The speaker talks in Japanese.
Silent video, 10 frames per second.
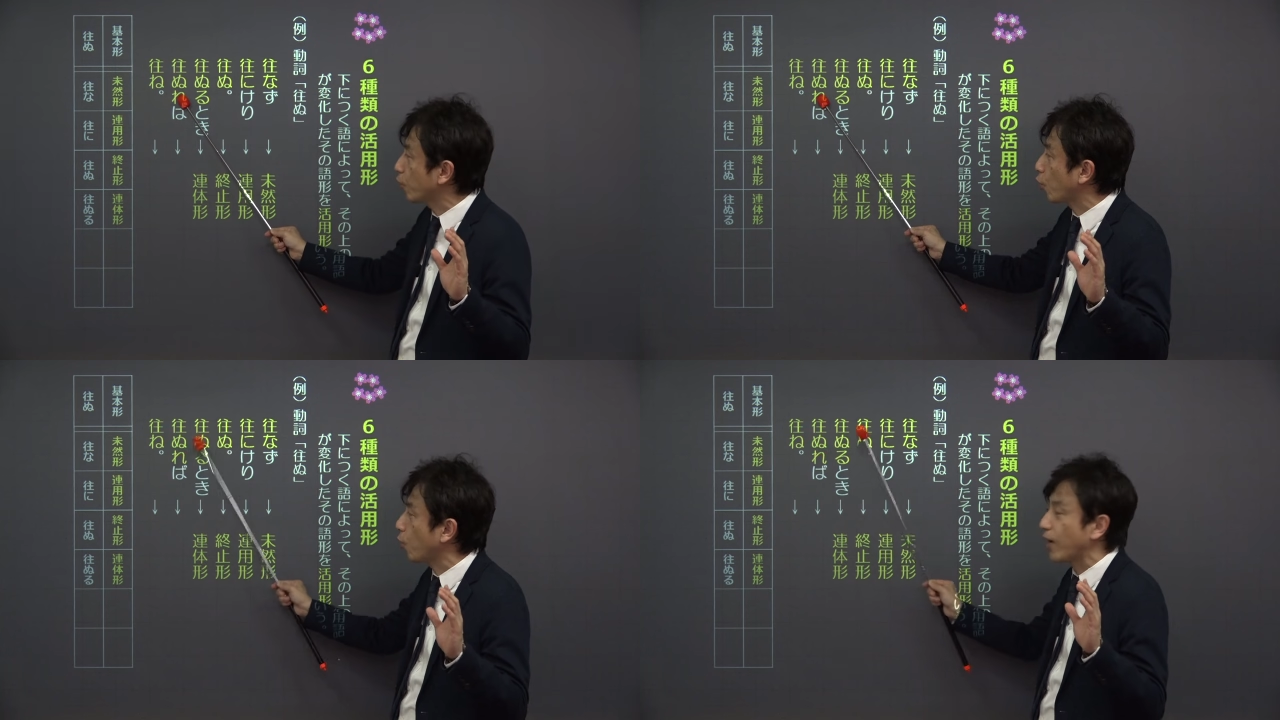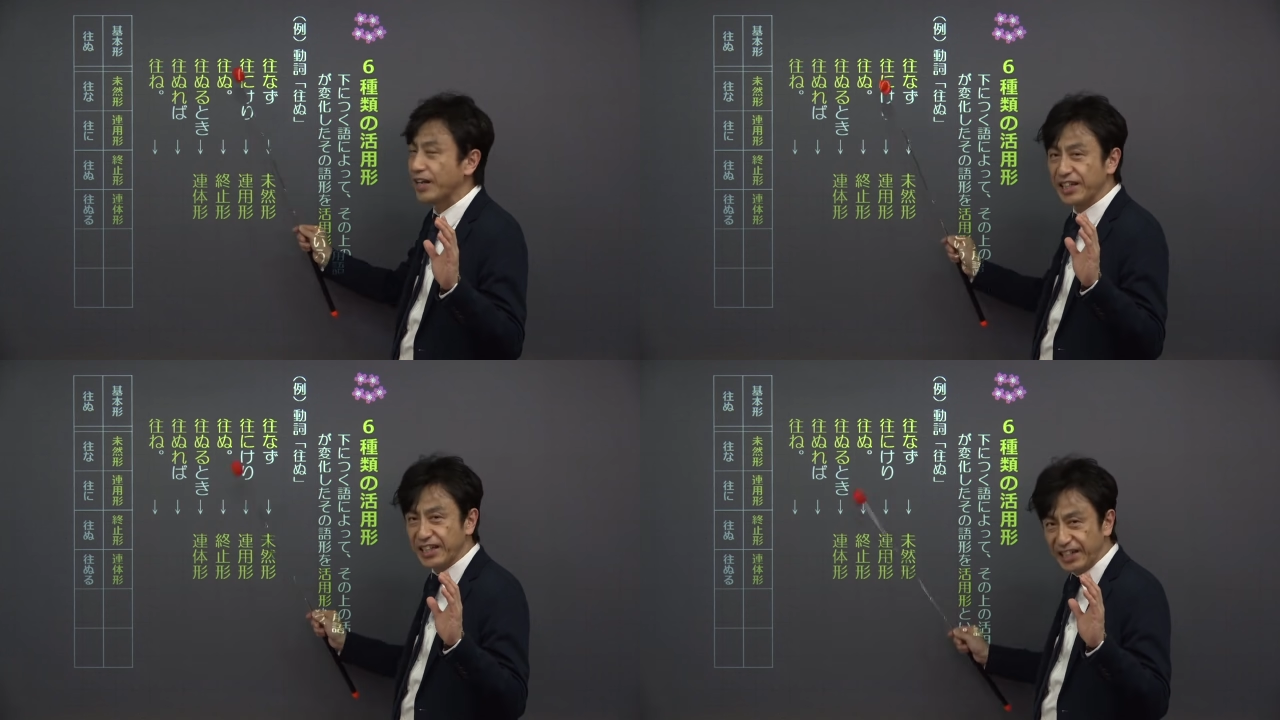ここ
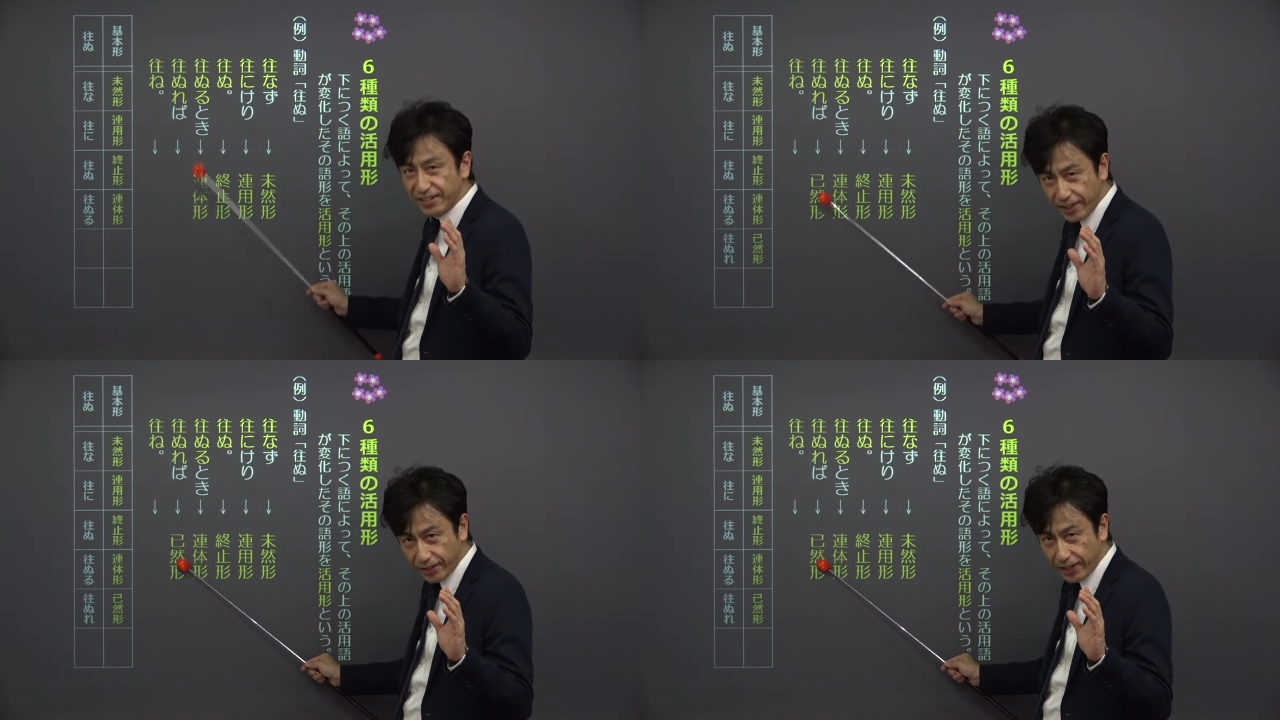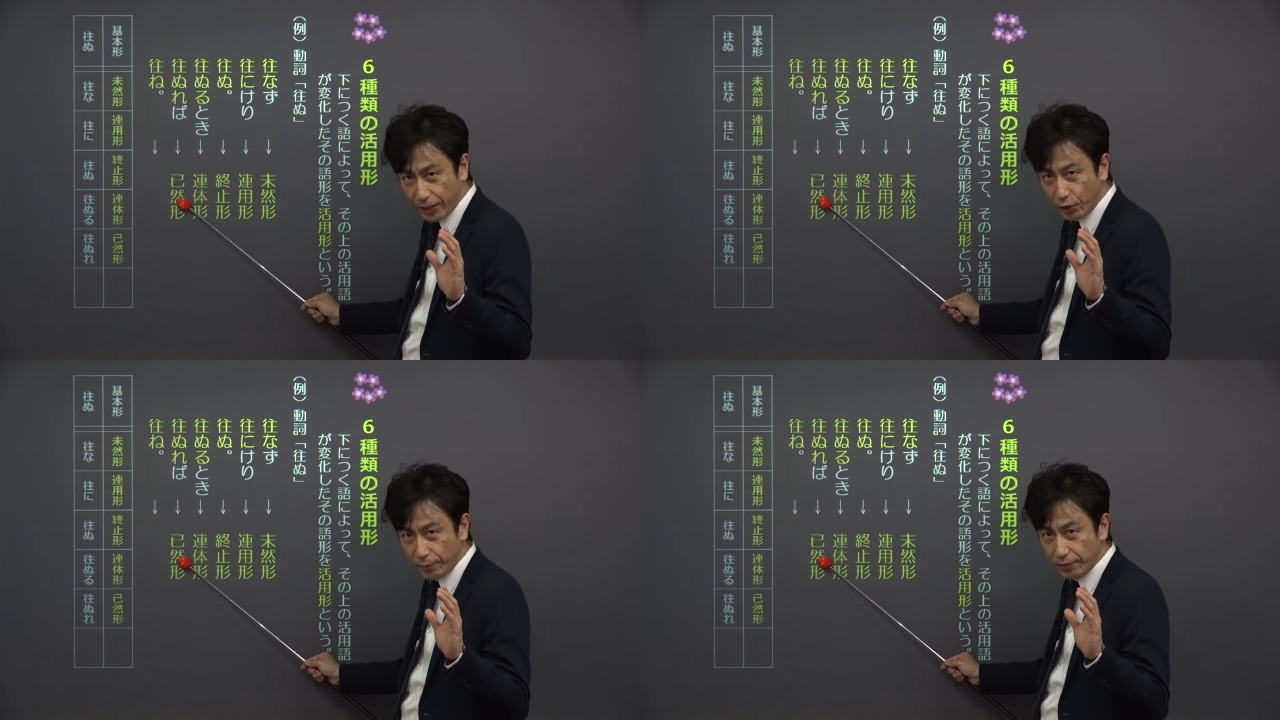は依然形
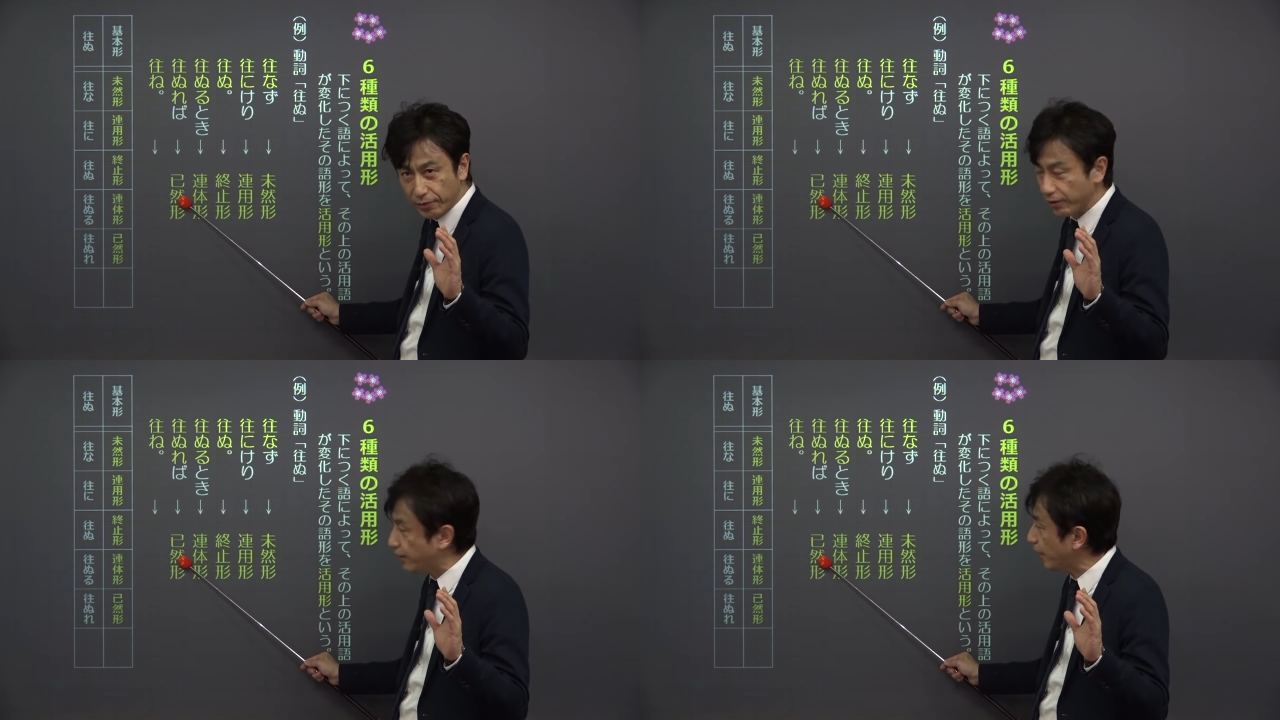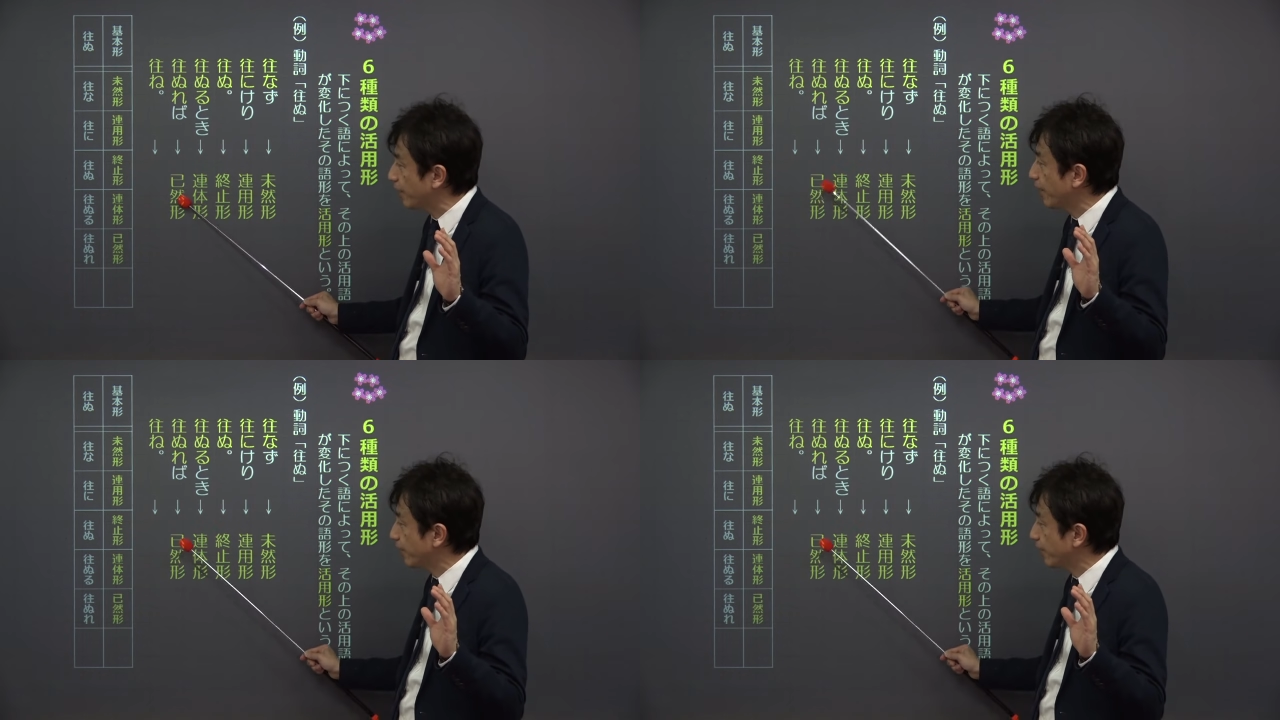と言います。以外、